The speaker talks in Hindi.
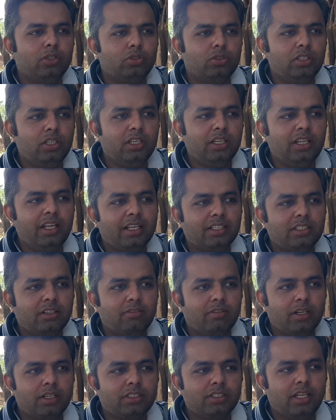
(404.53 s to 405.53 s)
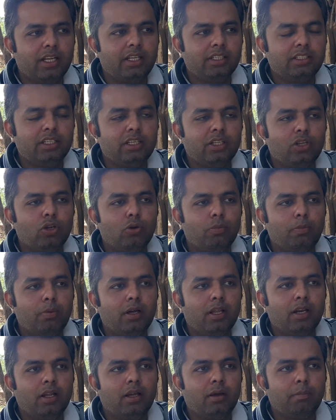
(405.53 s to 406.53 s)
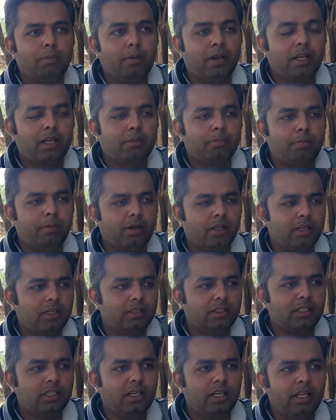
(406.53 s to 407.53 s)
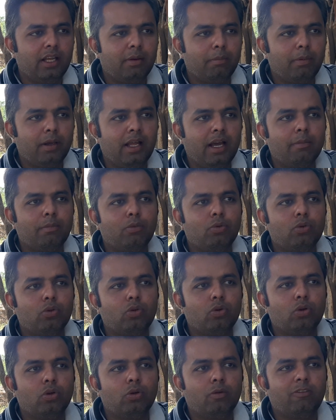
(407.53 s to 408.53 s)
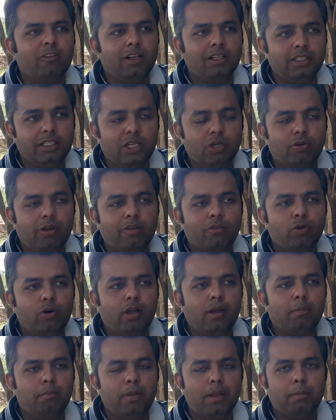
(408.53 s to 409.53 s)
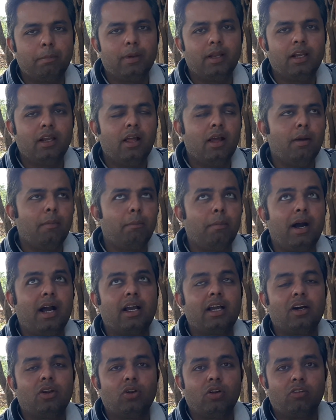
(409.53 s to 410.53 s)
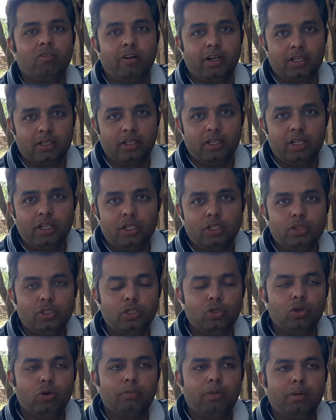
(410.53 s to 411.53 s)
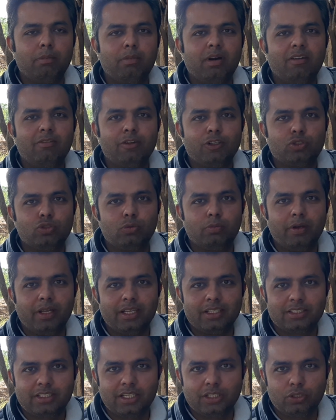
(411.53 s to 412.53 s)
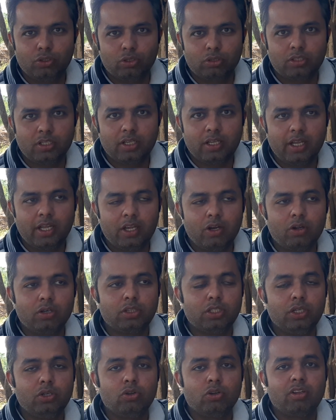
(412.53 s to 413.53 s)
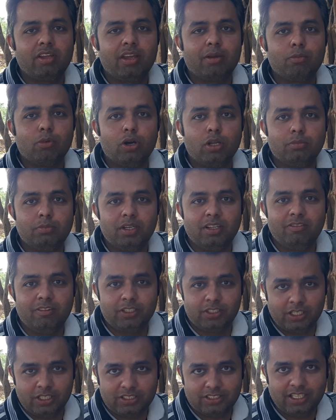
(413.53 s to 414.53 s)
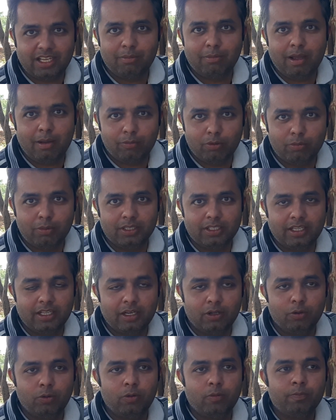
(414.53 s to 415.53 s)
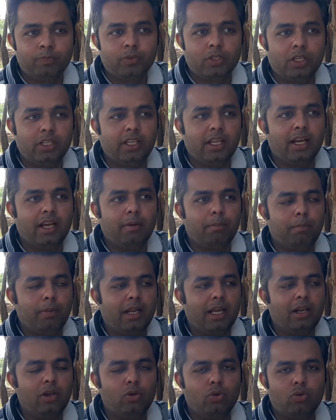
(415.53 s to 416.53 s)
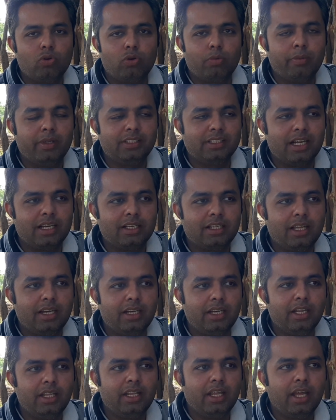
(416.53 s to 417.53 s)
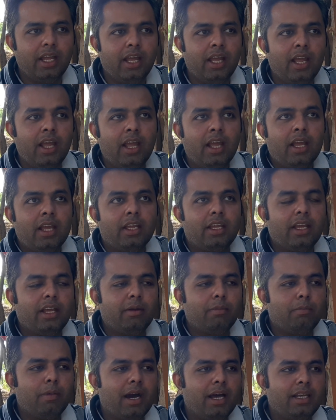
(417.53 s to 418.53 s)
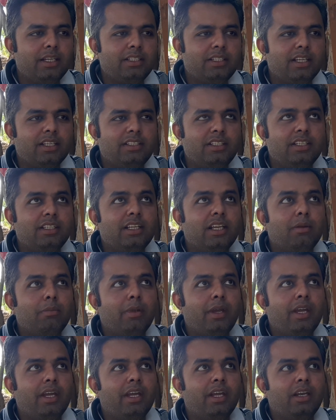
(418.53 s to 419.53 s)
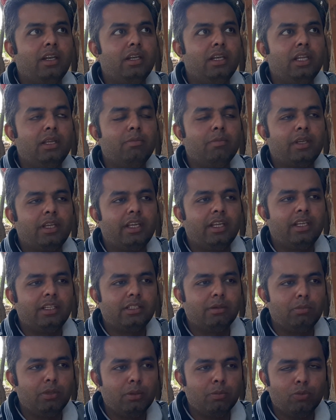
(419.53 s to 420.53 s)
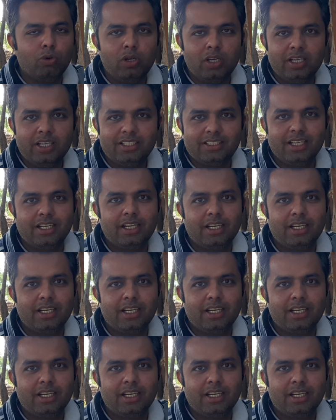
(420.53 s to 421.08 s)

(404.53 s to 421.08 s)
जो तीन ही ऐसे वृक्ष हैं जिनके ऊपर प्रकृति ने अपने आप उनको फल दिए हुए हैं वो है पीपल पाखर और वट तीनों ब्रह्मा विष्णु महेश के द्योतक हैं और तीनों की एक बहुत बड़ी विशेषता है मैं आपको बता रहा हूँ जी जी जी आप प्राय लोगों को मैं जानकारी नहीं जी जी कि बारिश के सीजन में नीम की जब निम्बोली नीचे